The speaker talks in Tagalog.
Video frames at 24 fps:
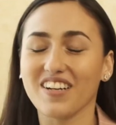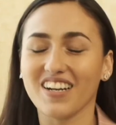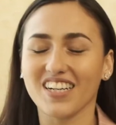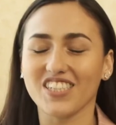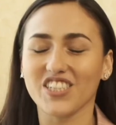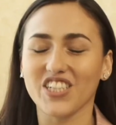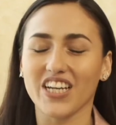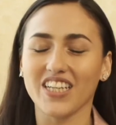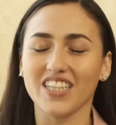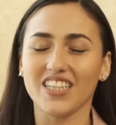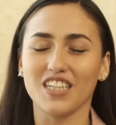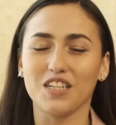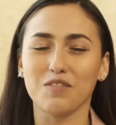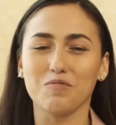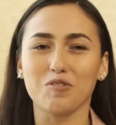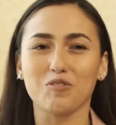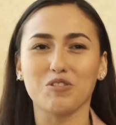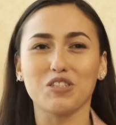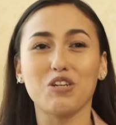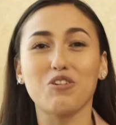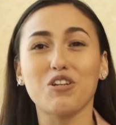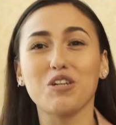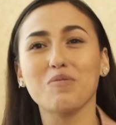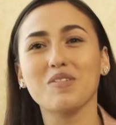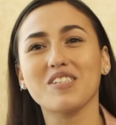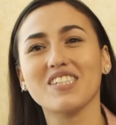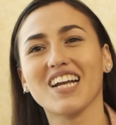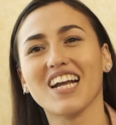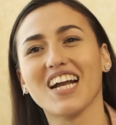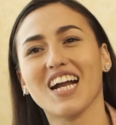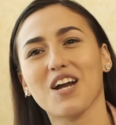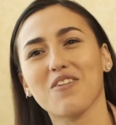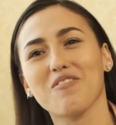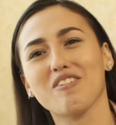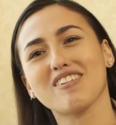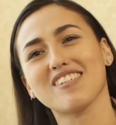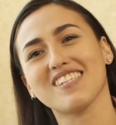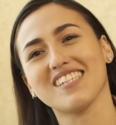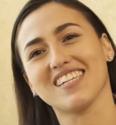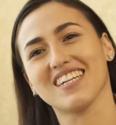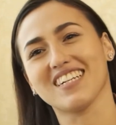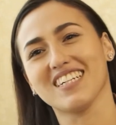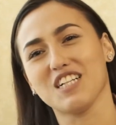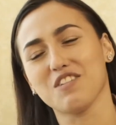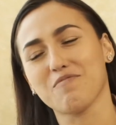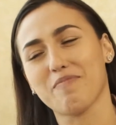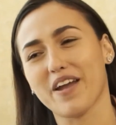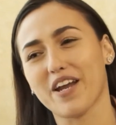lang siya, hindi naman hindi ko naman siya gagawin
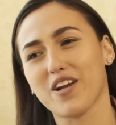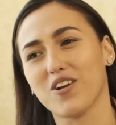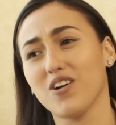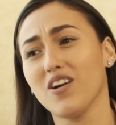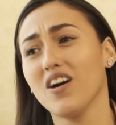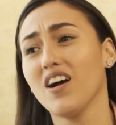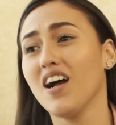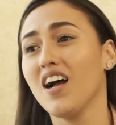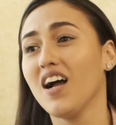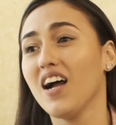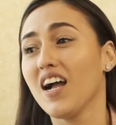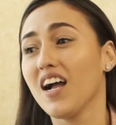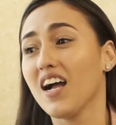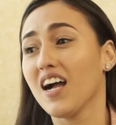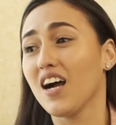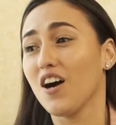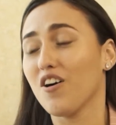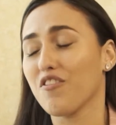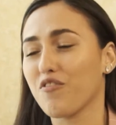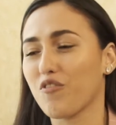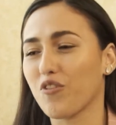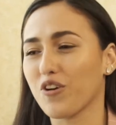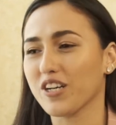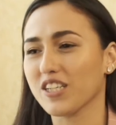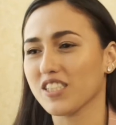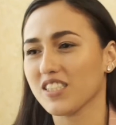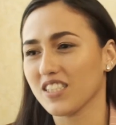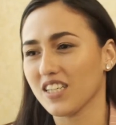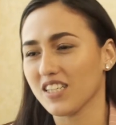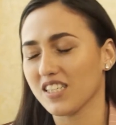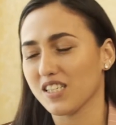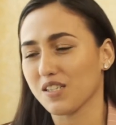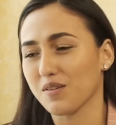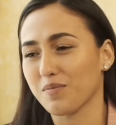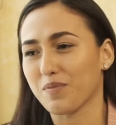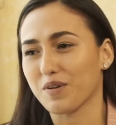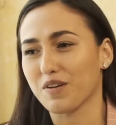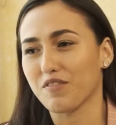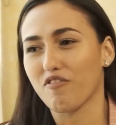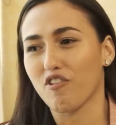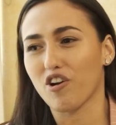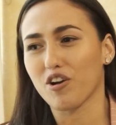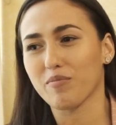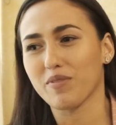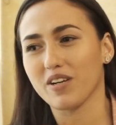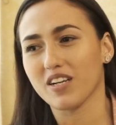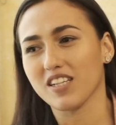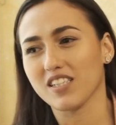single pero of course as a
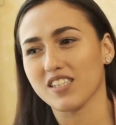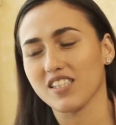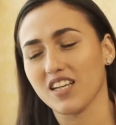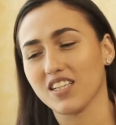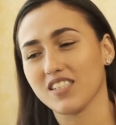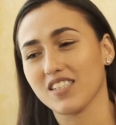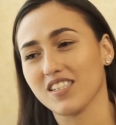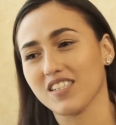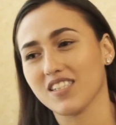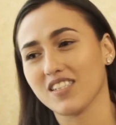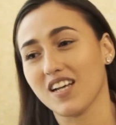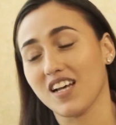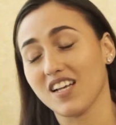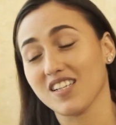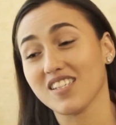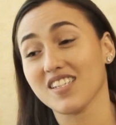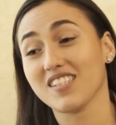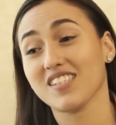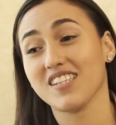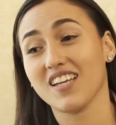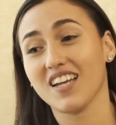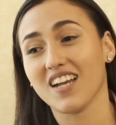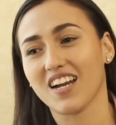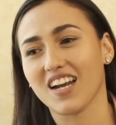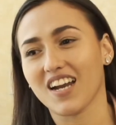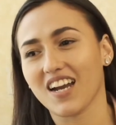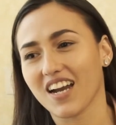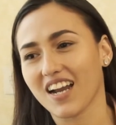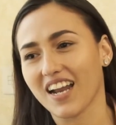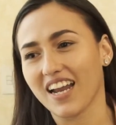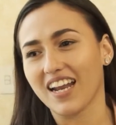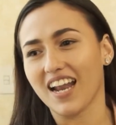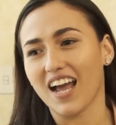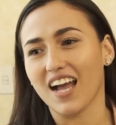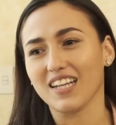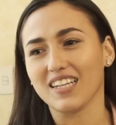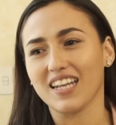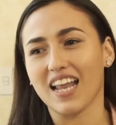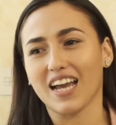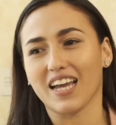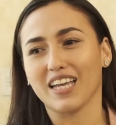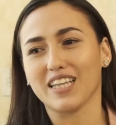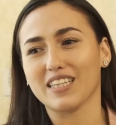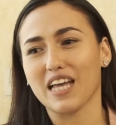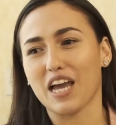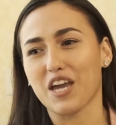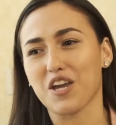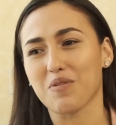performer kasi as, an, as a singer kailangan
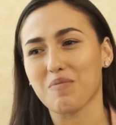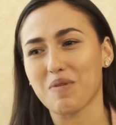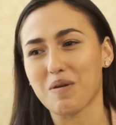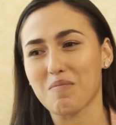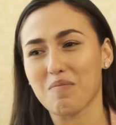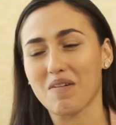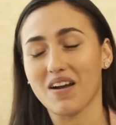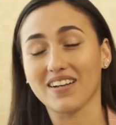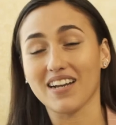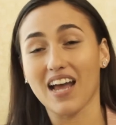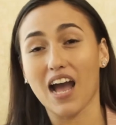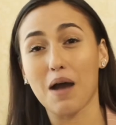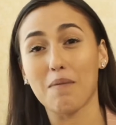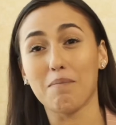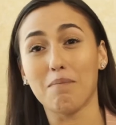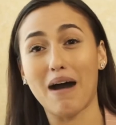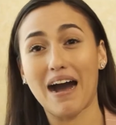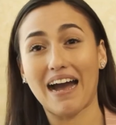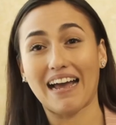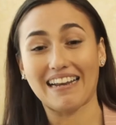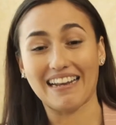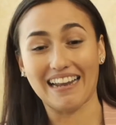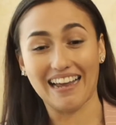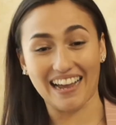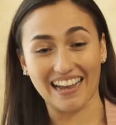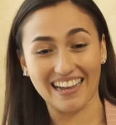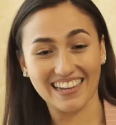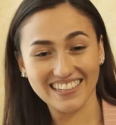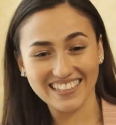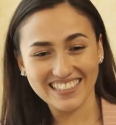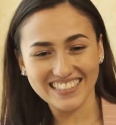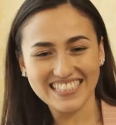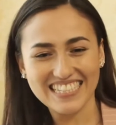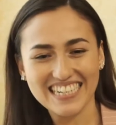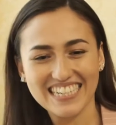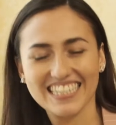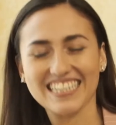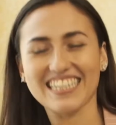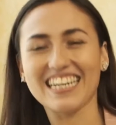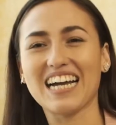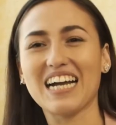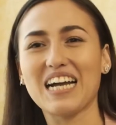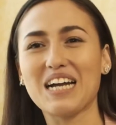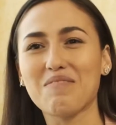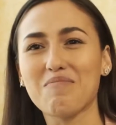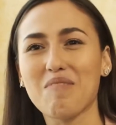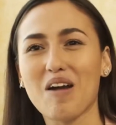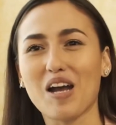lagi tayong may mga nakabala
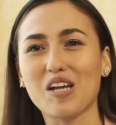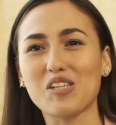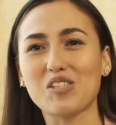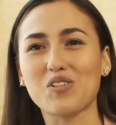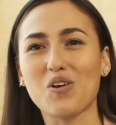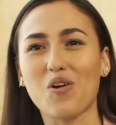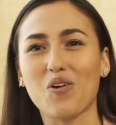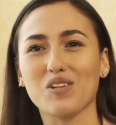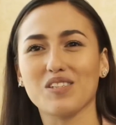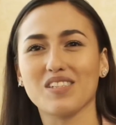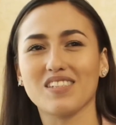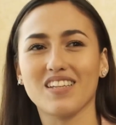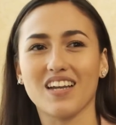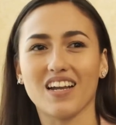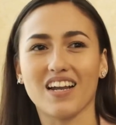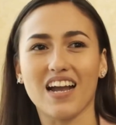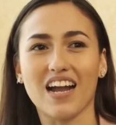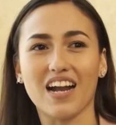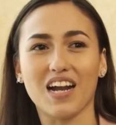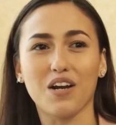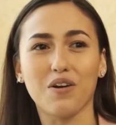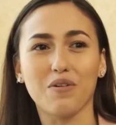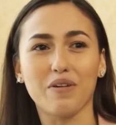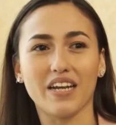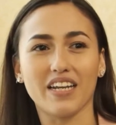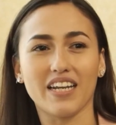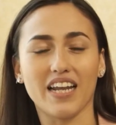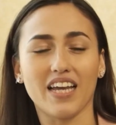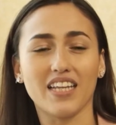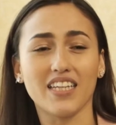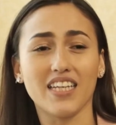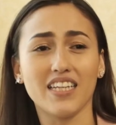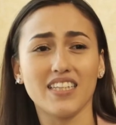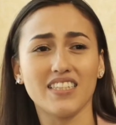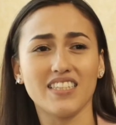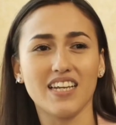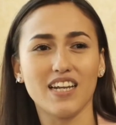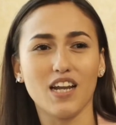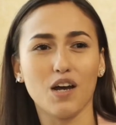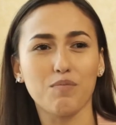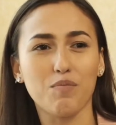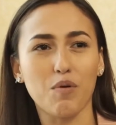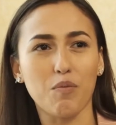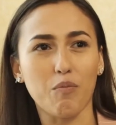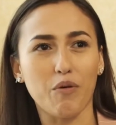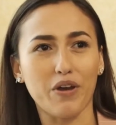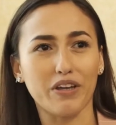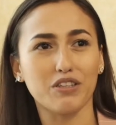na mga songs na gagawin and hindi lang
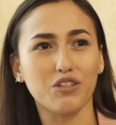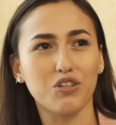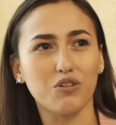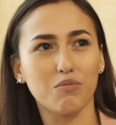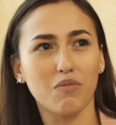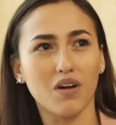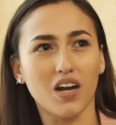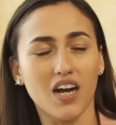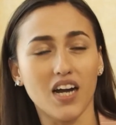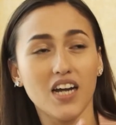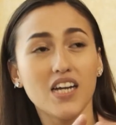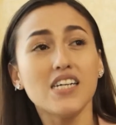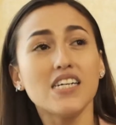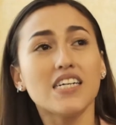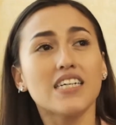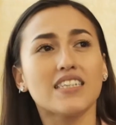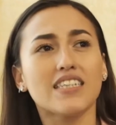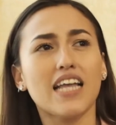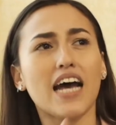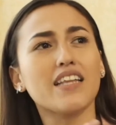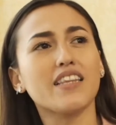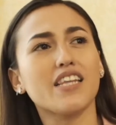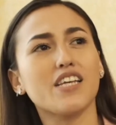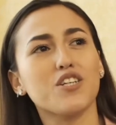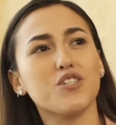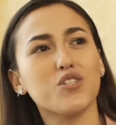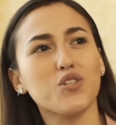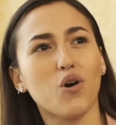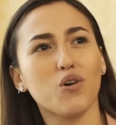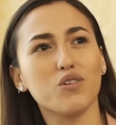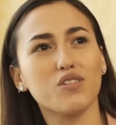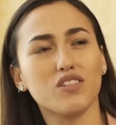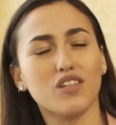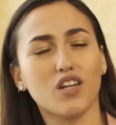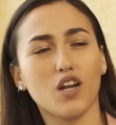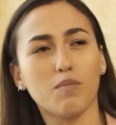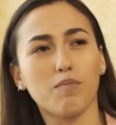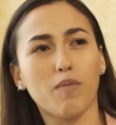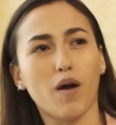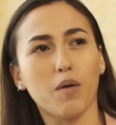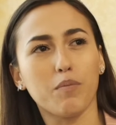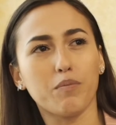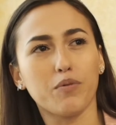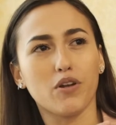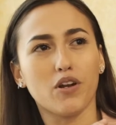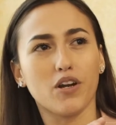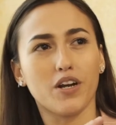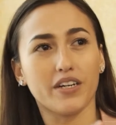po pwede yung mga dating songs na
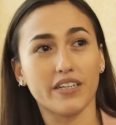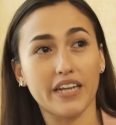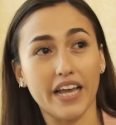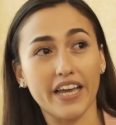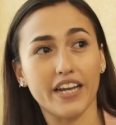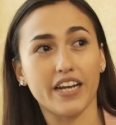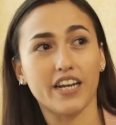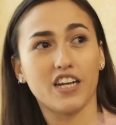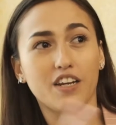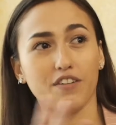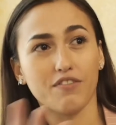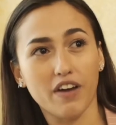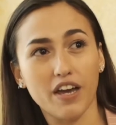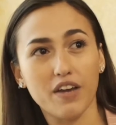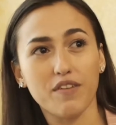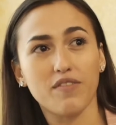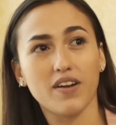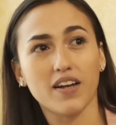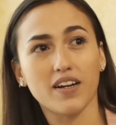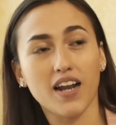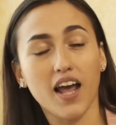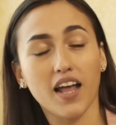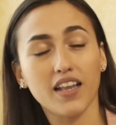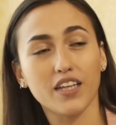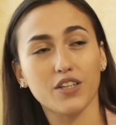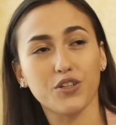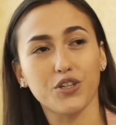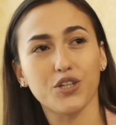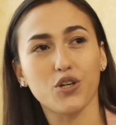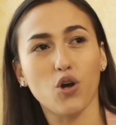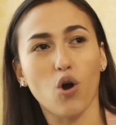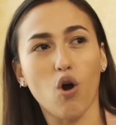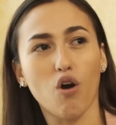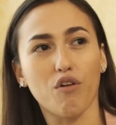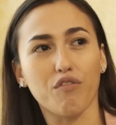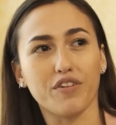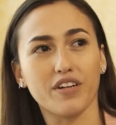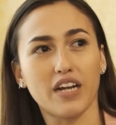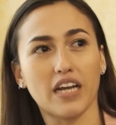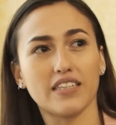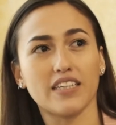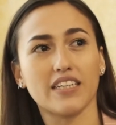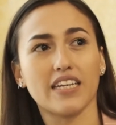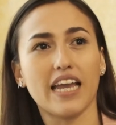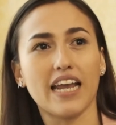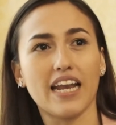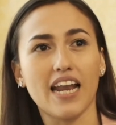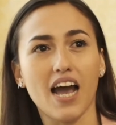na-popular na i-revive lang natin or cover
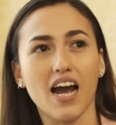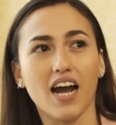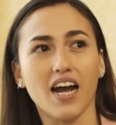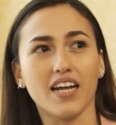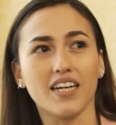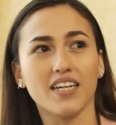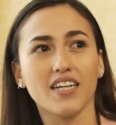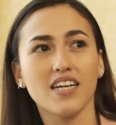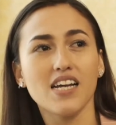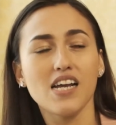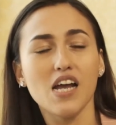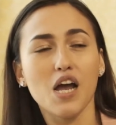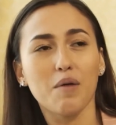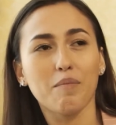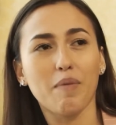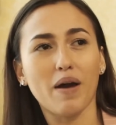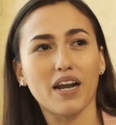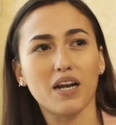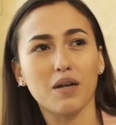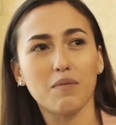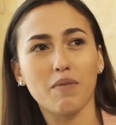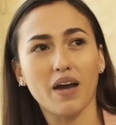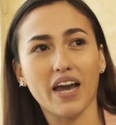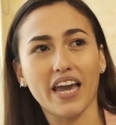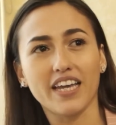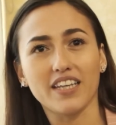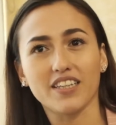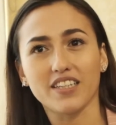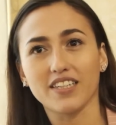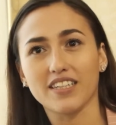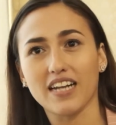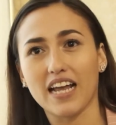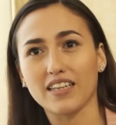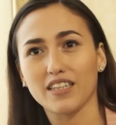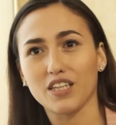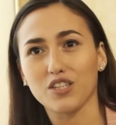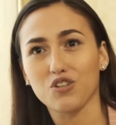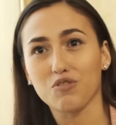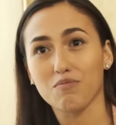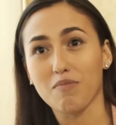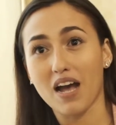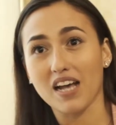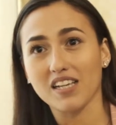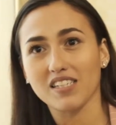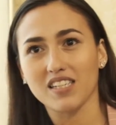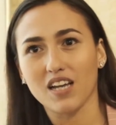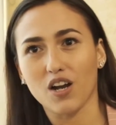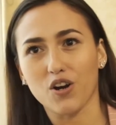natin kailangan para makita natin yung
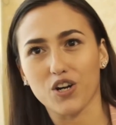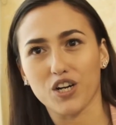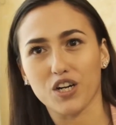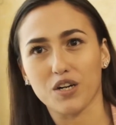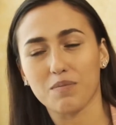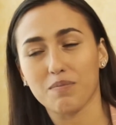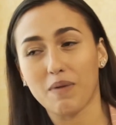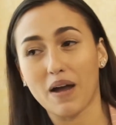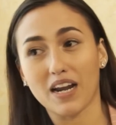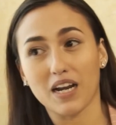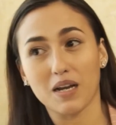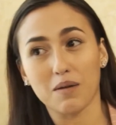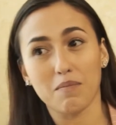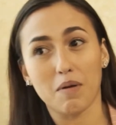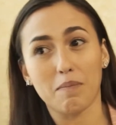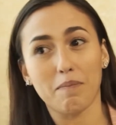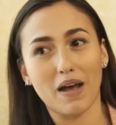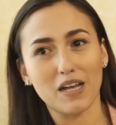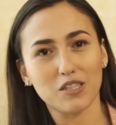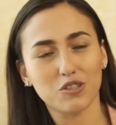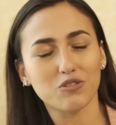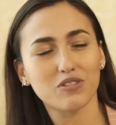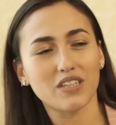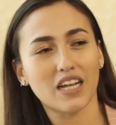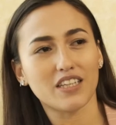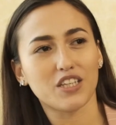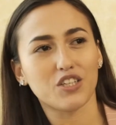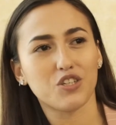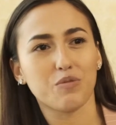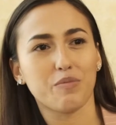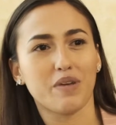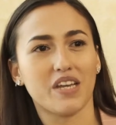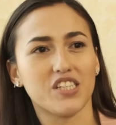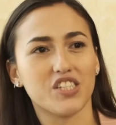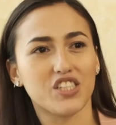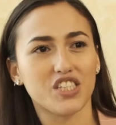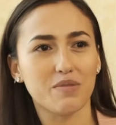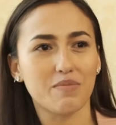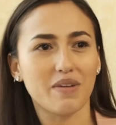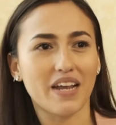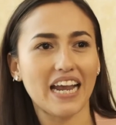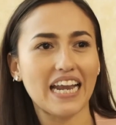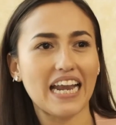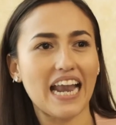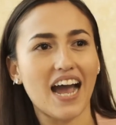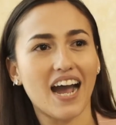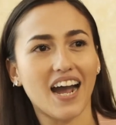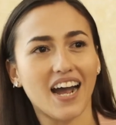masa or para mapasok natin yung mainstream
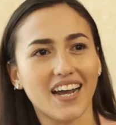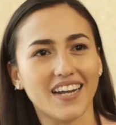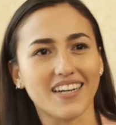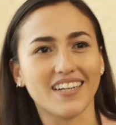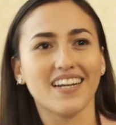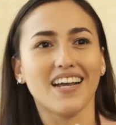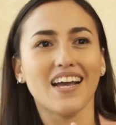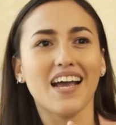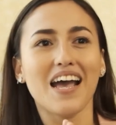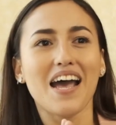kailangan